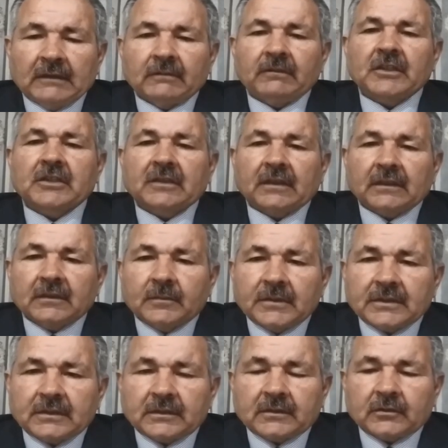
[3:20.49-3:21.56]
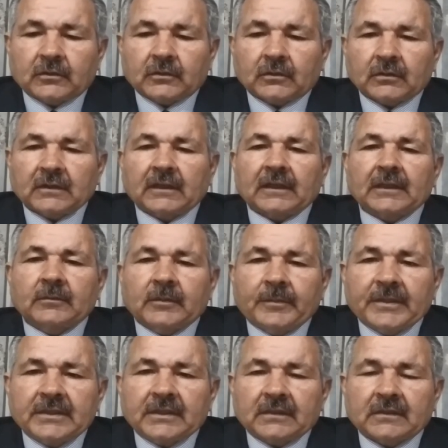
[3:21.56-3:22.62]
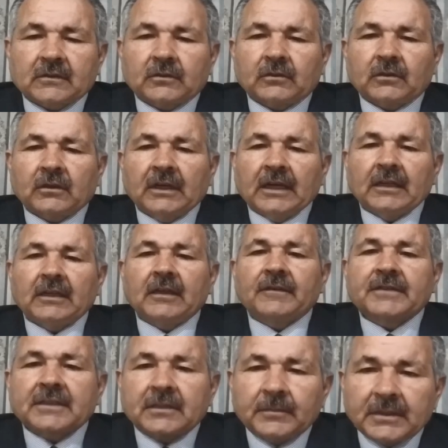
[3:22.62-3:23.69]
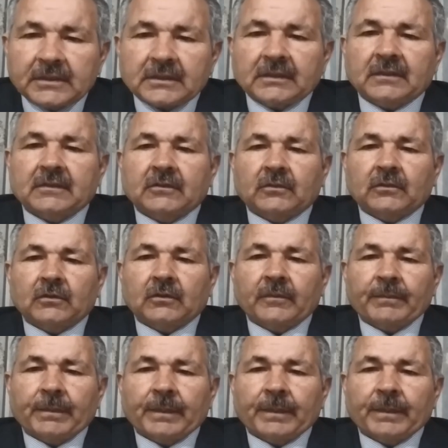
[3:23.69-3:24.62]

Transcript: Vicdanımız istiyor, kalbimiz istiyor, nefsimiz istiyor.